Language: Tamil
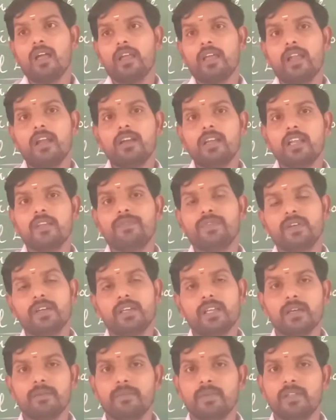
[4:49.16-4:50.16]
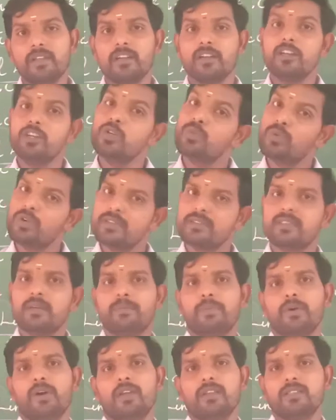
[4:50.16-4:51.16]
எலக்ட்ரிக் ஃபீல்டு எப்படி இருக்குன்னா டுவோர்ட்ஸ் த
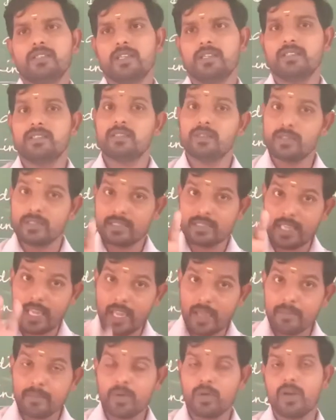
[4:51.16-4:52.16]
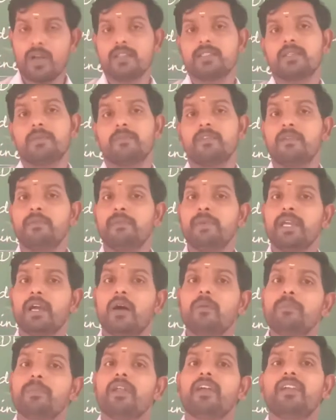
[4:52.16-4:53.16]
பாயிண்ட் சார்ஜஸ் த சேம் கான்செப்ட் வில் பி
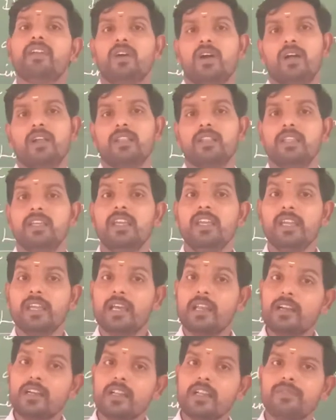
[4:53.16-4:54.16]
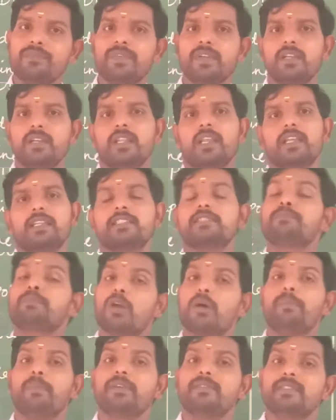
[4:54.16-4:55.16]
அப்ளைட் ஆன் தி எலக்ட்ரிக் ஃபீல்டு லைன்ஸ்
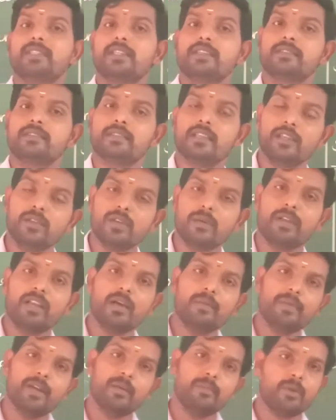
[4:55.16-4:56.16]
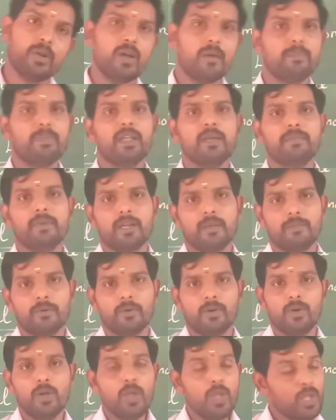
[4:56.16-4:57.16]
ப்ராப்பர்ட்டிஸ்லையும் நம்ம என்ன பண்ண போகிறோம் அப்ளை பண்ண
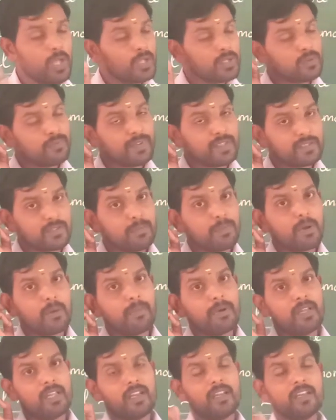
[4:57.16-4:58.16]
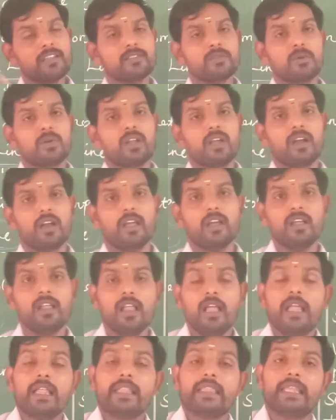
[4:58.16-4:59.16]
போகிறோம் ஸோ ஃபஸ்ட் ப்ராப்பர்ட்டி என்ன சொல்கிறாங்கன்னா
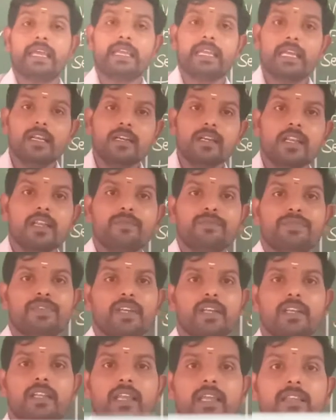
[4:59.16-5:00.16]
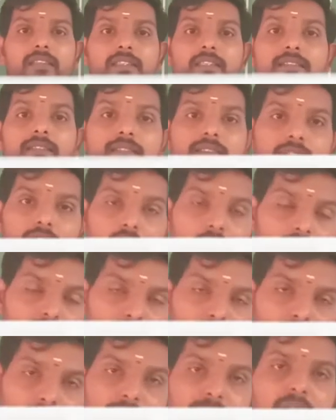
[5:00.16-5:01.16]
த எலக்ட்ரிக் ஃபீல்டு லைன்ஸ் இட்
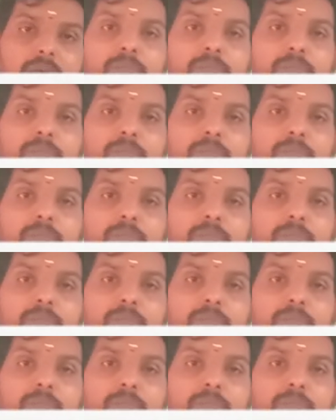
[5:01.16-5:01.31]
ஸ்டார்ட் ஃப்ரம் த